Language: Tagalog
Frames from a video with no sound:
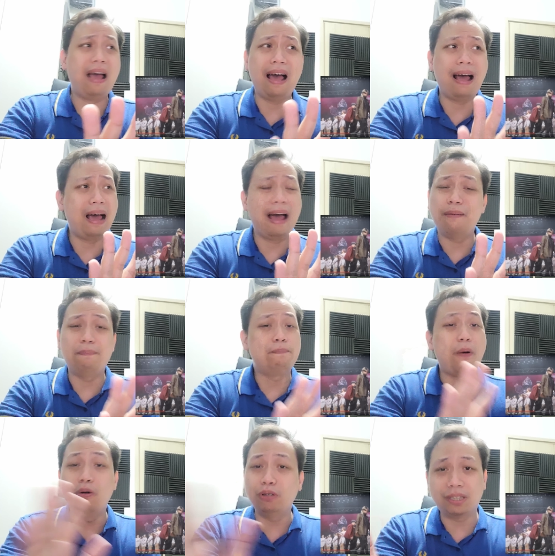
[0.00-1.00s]
uh,
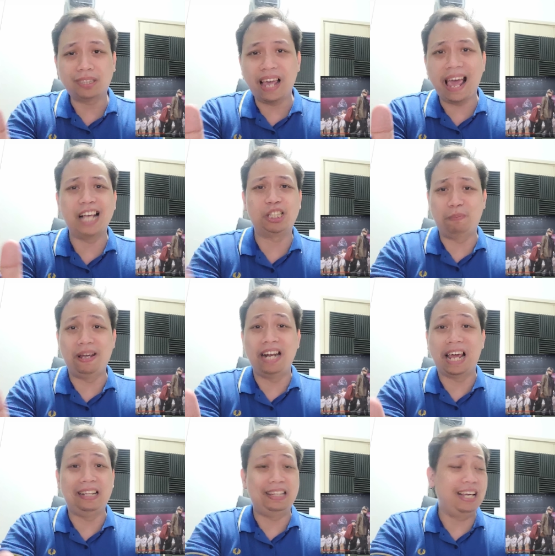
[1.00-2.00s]
post
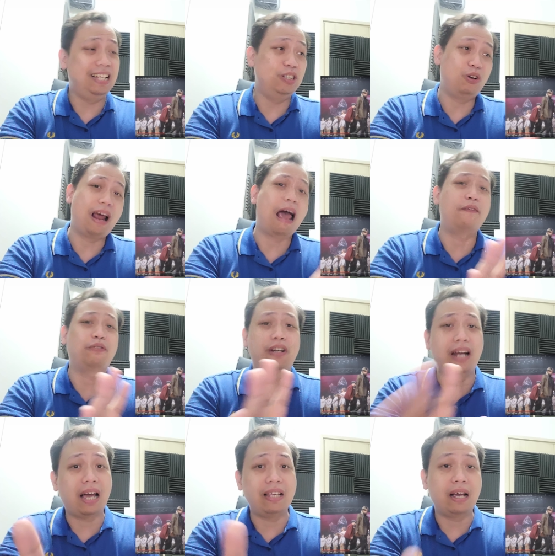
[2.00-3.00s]
SB19, siguro
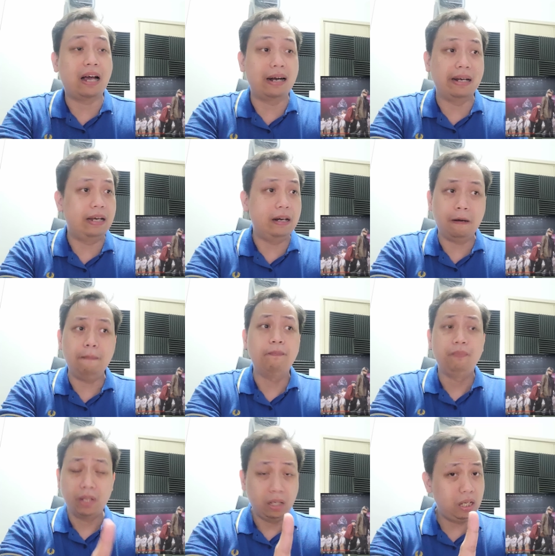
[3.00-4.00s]
after ng kanyang career,
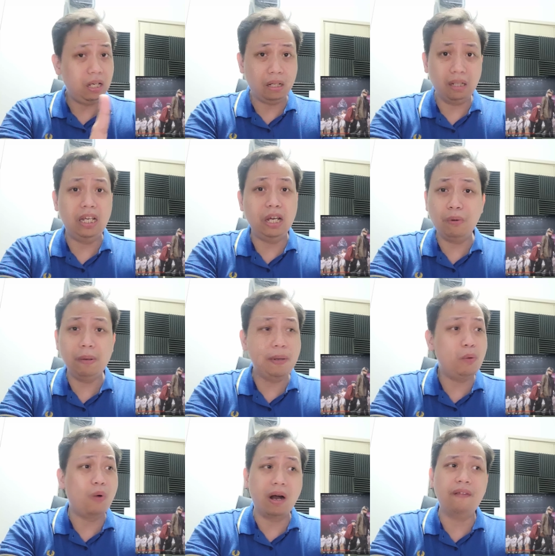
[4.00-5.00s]
he, he will
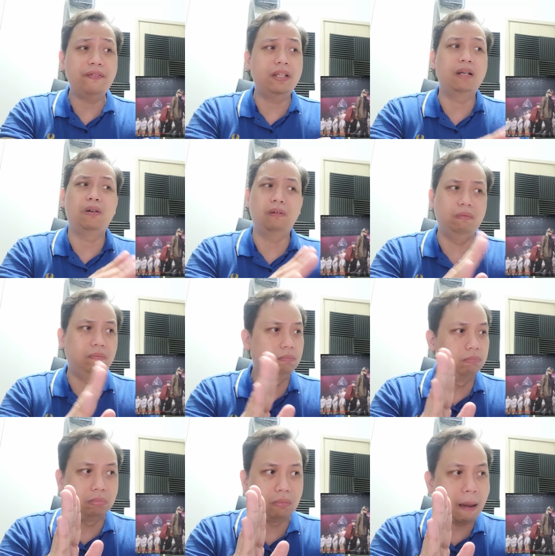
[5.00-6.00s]
be one of the
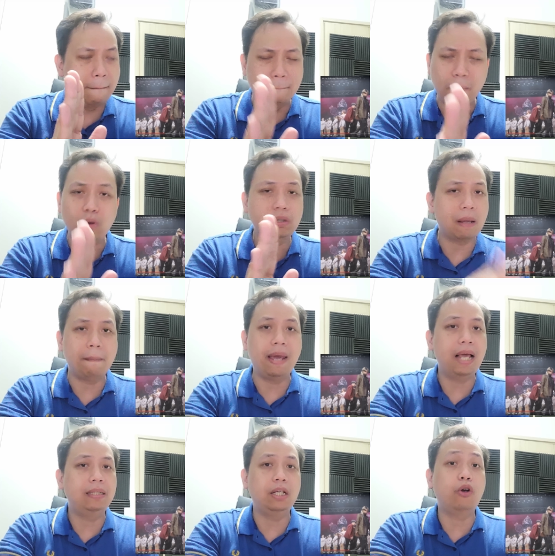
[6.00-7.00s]
um, most
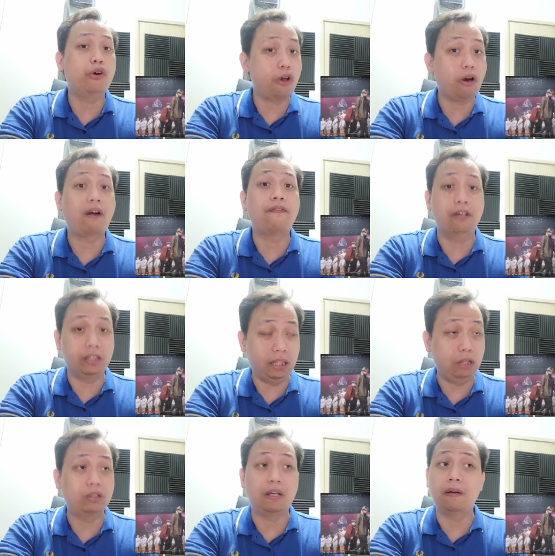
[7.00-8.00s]
amazing choreographers
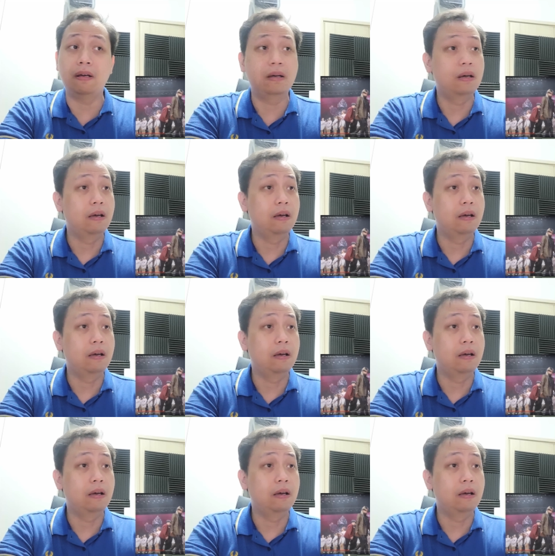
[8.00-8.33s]
dito sa